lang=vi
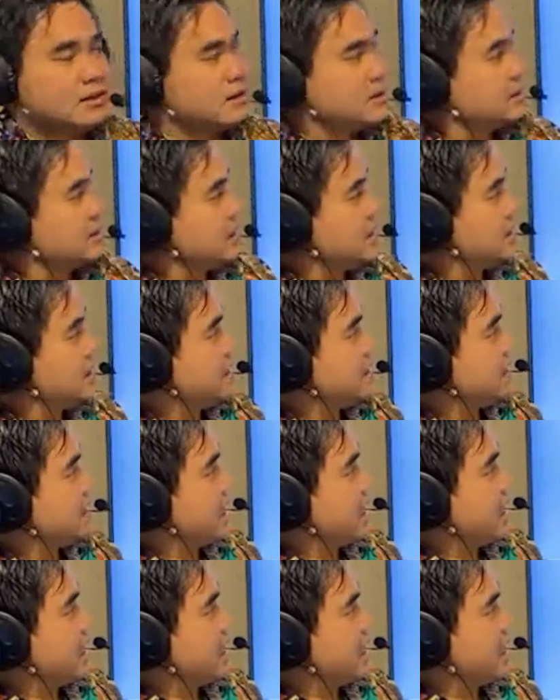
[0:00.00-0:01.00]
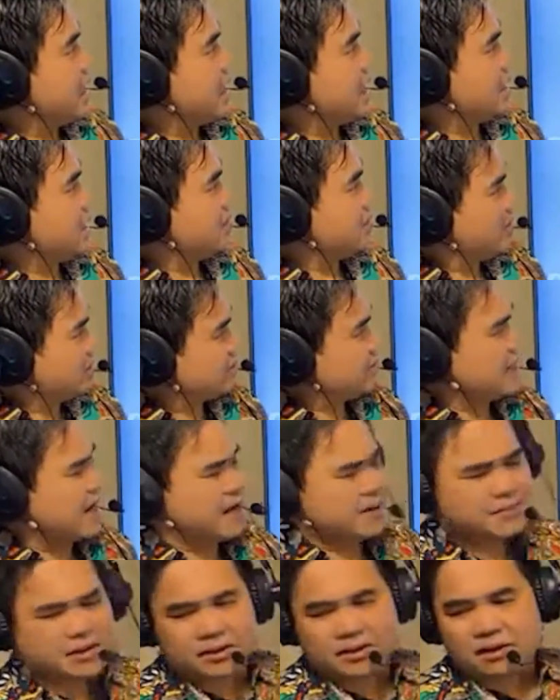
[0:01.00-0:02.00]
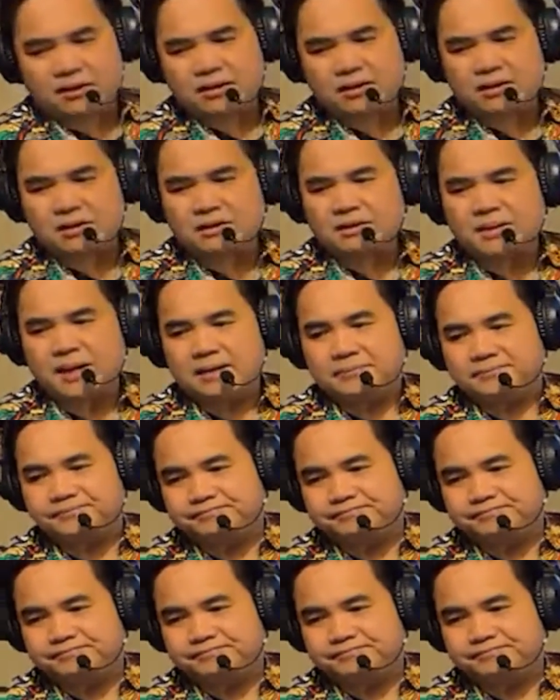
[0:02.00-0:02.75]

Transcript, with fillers: thì à, thực ra mà nói đó các bạn